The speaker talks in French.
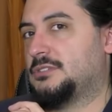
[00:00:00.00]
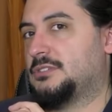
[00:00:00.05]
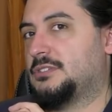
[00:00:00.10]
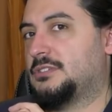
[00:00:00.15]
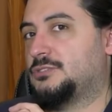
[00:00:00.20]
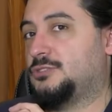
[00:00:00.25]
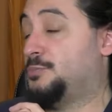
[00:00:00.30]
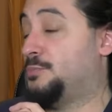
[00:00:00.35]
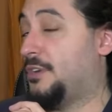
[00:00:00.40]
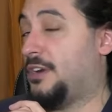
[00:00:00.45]

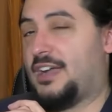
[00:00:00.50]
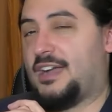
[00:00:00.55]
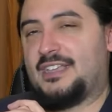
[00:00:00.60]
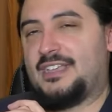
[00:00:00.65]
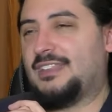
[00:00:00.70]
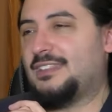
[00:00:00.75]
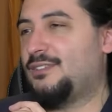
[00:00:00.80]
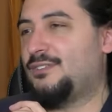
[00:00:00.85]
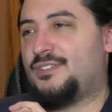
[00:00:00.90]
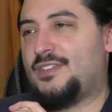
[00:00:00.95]
Tu pourras
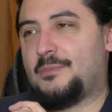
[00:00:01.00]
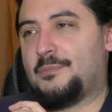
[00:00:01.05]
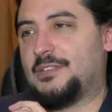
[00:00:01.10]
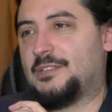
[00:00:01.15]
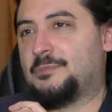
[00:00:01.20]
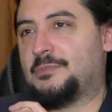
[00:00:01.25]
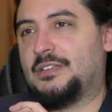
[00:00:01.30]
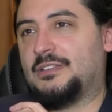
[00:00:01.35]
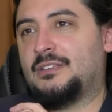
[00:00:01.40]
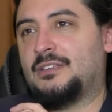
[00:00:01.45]
rien y faire,
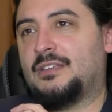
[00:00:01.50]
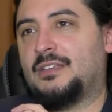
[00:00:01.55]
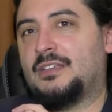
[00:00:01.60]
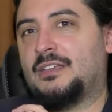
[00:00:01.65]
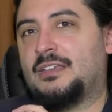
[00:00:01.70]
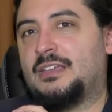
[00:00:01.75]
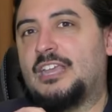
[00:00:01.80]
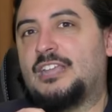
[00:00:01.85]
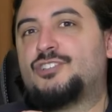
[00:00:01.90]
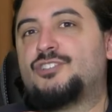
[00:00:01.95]
Batman.
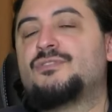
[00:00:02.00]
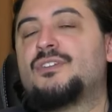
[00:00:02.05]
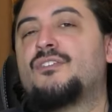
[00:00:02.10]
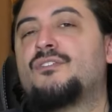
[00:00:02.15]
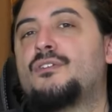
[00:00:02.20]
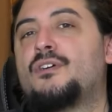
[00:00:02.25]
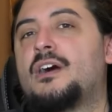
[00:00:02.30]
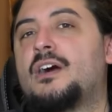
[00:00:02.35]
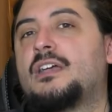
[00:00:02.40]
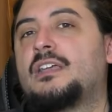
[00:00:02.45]
Et tu vas
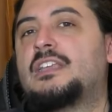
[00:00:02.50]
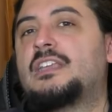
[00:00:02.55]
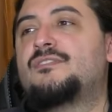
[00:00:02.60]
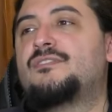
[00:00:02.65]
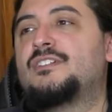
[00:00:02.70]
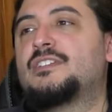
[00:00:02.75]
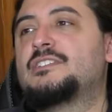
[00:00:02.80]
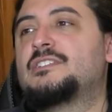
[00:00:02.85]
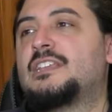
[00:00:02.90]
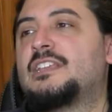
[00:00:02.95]
voir qu'il
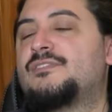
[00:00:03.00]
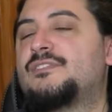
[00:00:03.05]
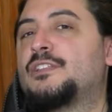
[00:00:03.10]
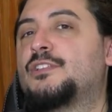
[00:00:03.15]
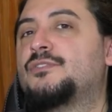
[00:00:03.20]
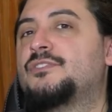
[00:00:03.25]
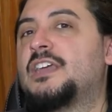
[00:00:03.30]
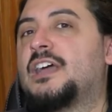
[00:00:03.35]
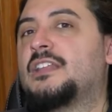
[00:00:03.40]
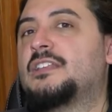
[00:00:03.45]
va
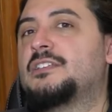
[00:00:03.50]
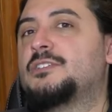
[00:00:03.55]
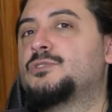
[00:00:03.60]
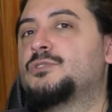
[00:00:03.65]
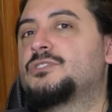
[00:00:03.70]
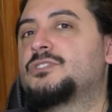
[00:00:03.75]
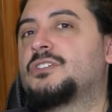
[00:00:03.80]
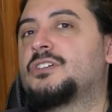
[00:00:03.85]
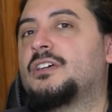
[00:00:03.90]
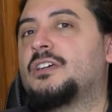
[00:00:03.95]
devenir un des
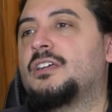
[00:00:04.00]
nôtres